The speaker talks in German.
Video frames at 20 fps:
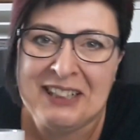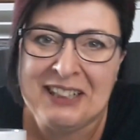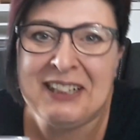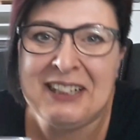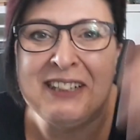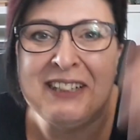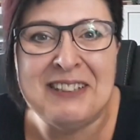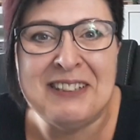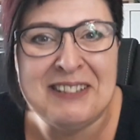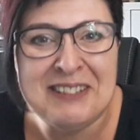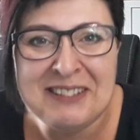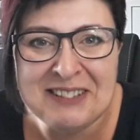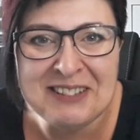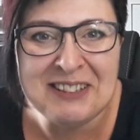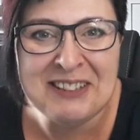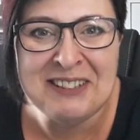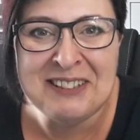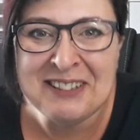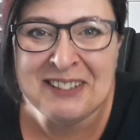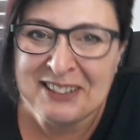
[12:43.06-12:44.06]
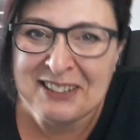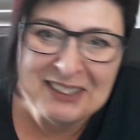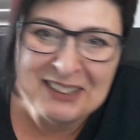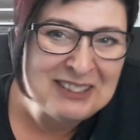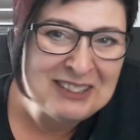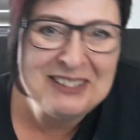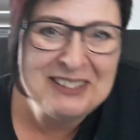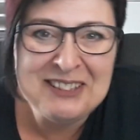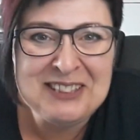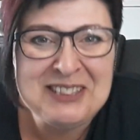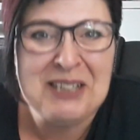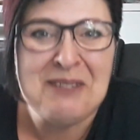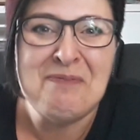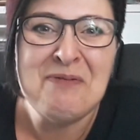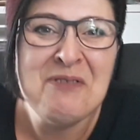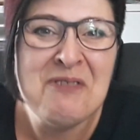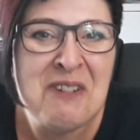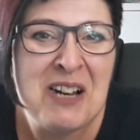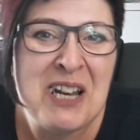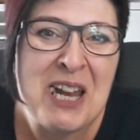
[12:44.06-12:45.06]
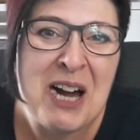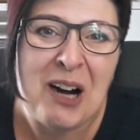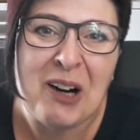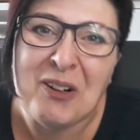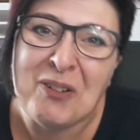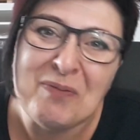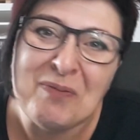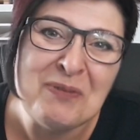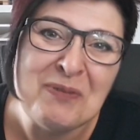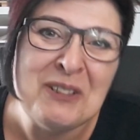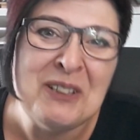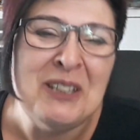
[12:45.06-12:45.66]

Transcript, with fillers: geil, ne? ich habe Urlaub.